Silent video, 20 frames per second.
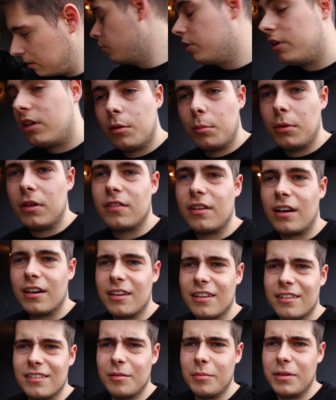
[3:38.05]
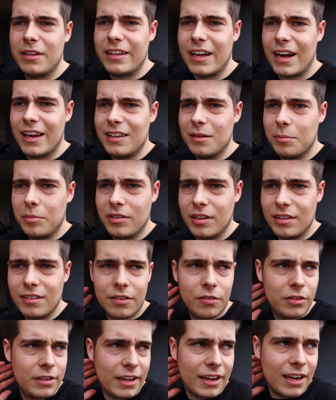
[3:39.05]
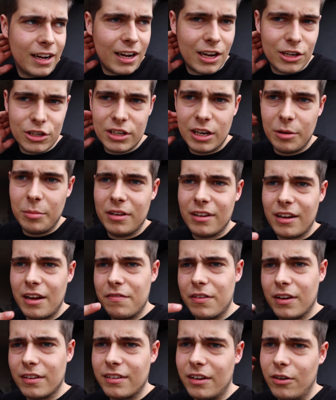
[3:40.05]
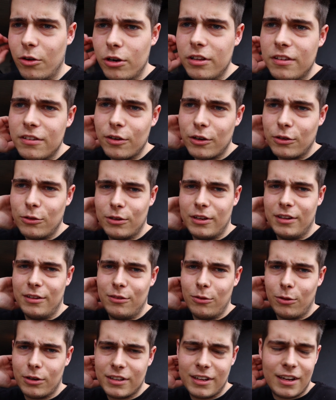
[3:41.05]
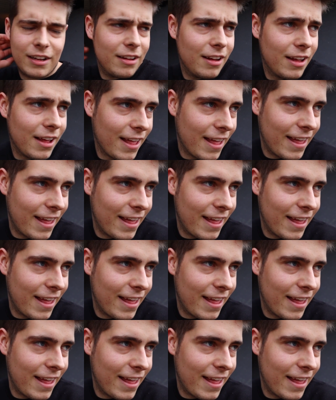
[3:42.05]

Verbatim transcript: Würde ich nämlich sagen, dass nämlich der alte Besitzer von der Garage nämlich einfach sein Holzzeug dort entsorgt hat.